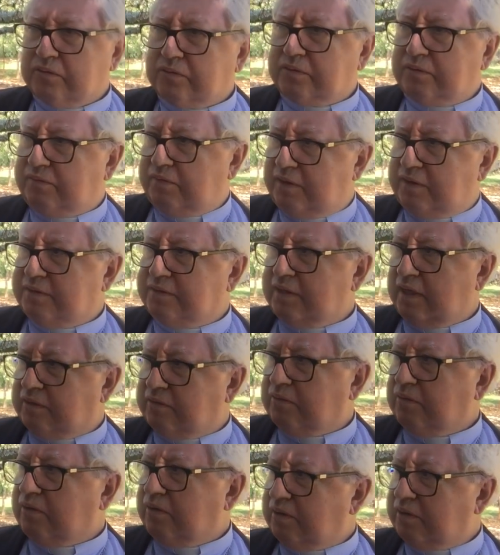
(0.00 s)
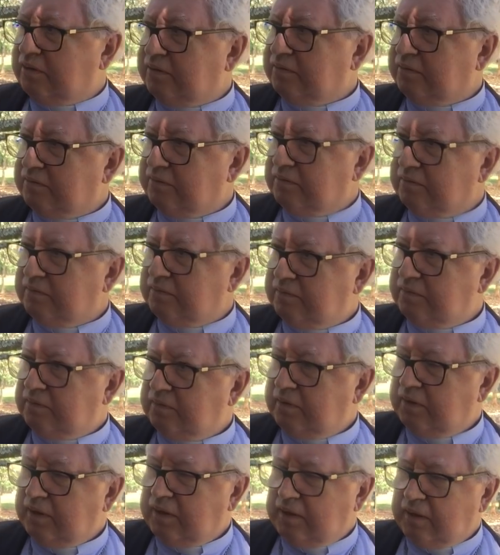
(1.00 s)
civilizatório
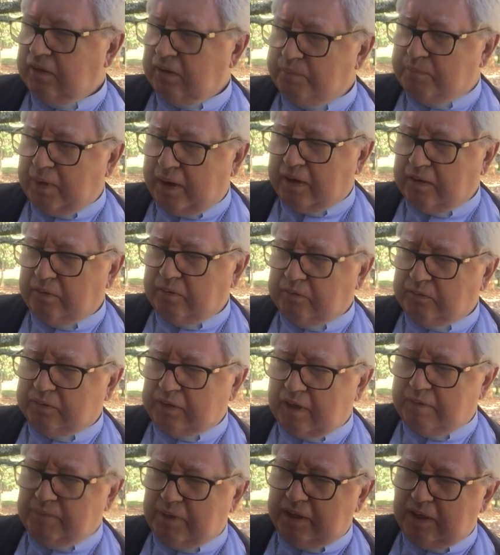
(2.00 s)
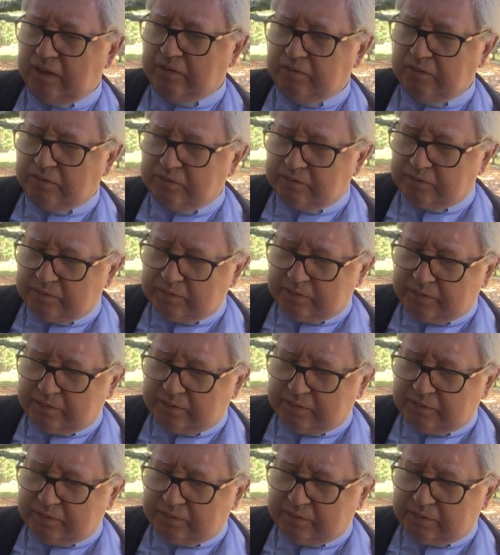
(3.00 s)
para o trabalhador